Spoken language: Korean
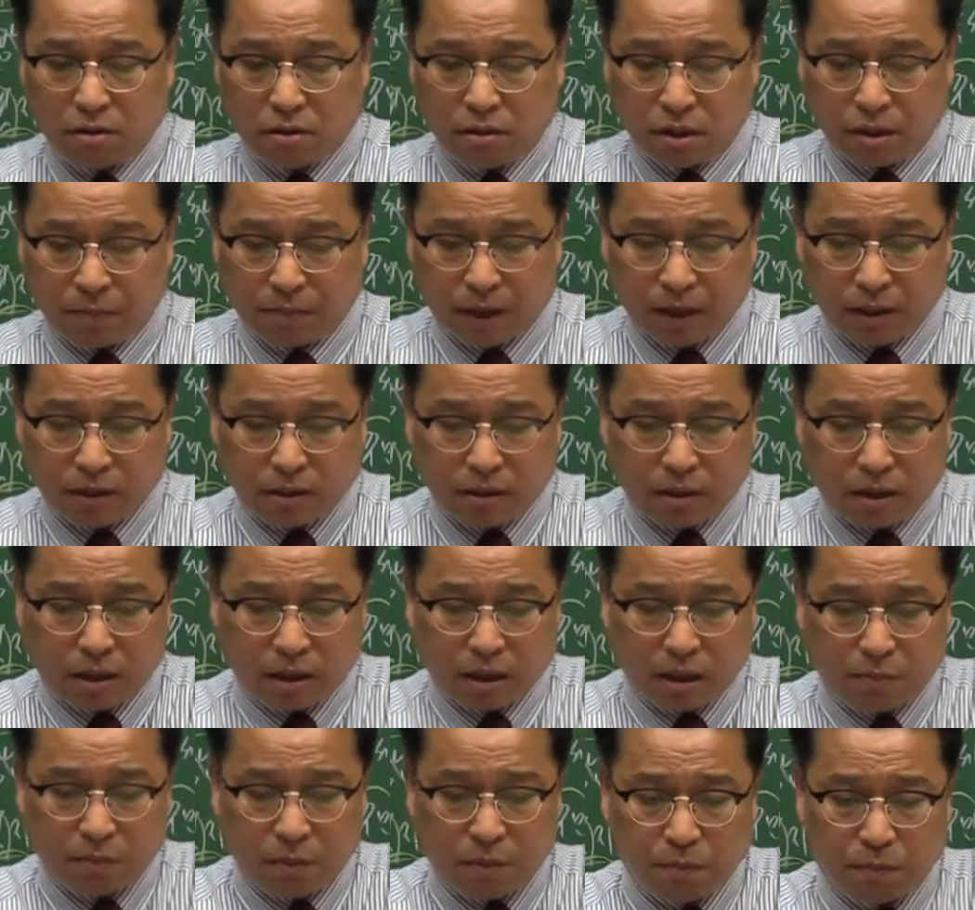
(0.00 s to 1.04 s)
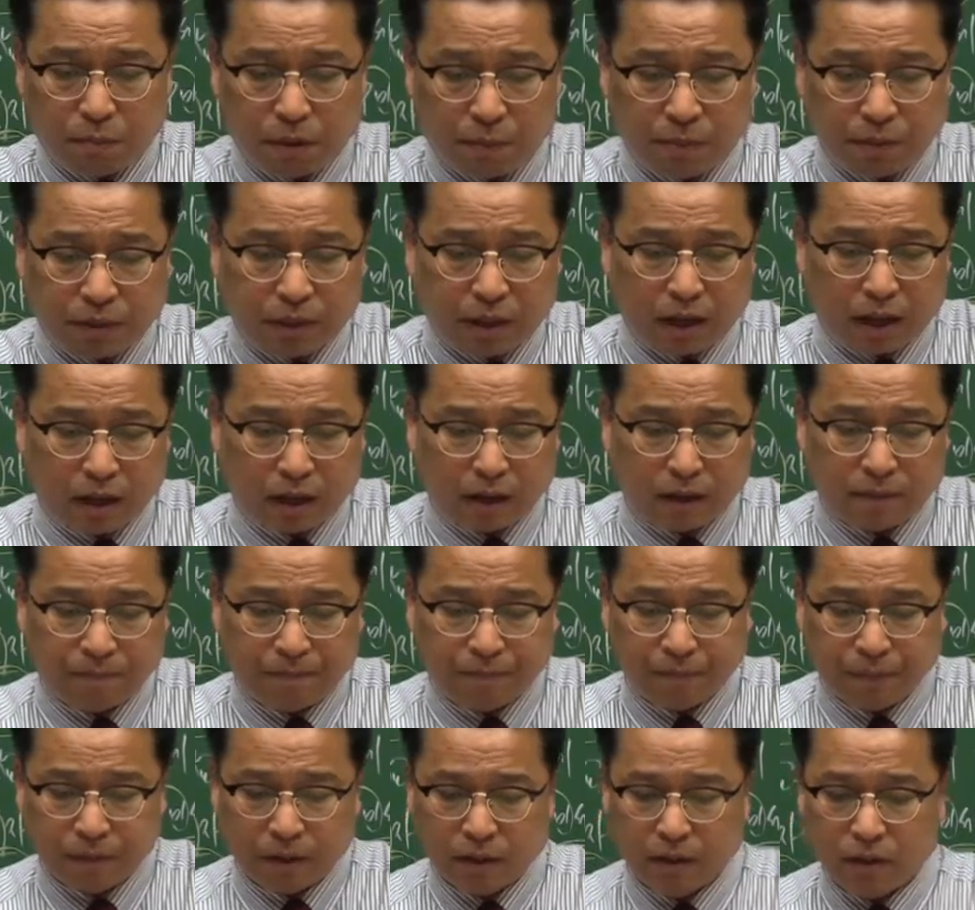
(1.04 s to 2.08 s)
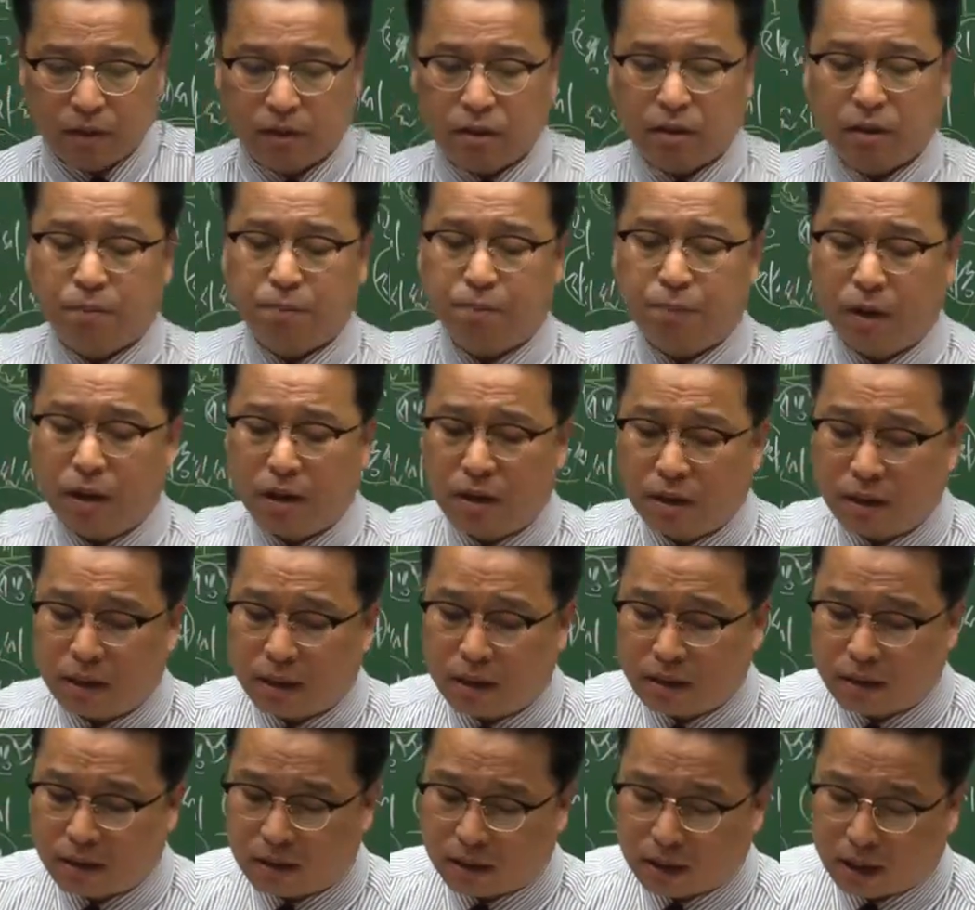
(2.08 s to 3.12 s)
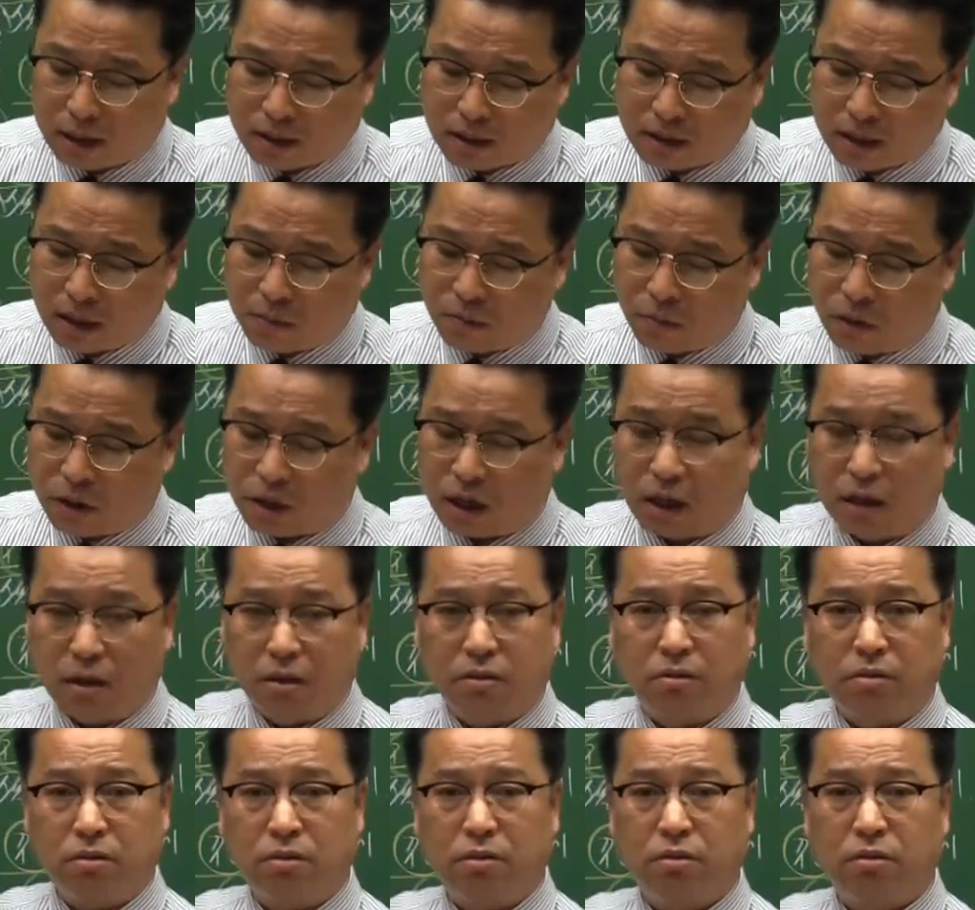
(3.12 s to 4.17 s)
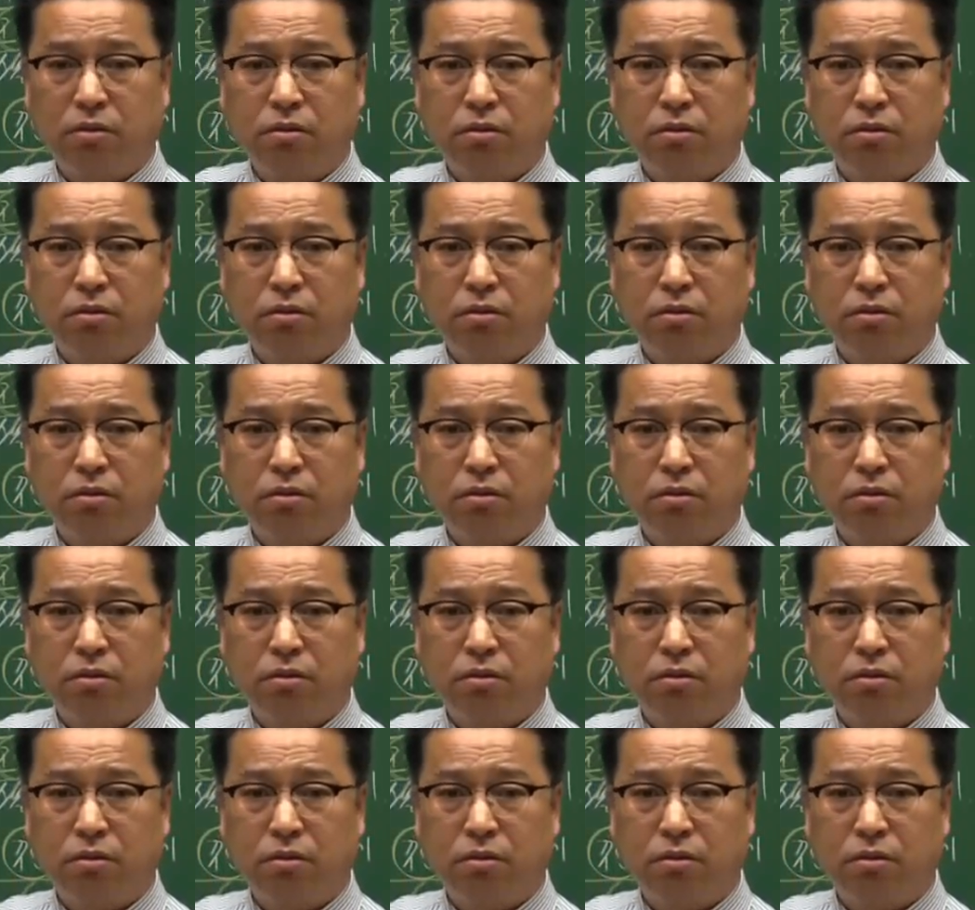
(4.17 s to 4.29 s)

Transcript: 지방세 기본법상 특별시세 세목이 아닌 것은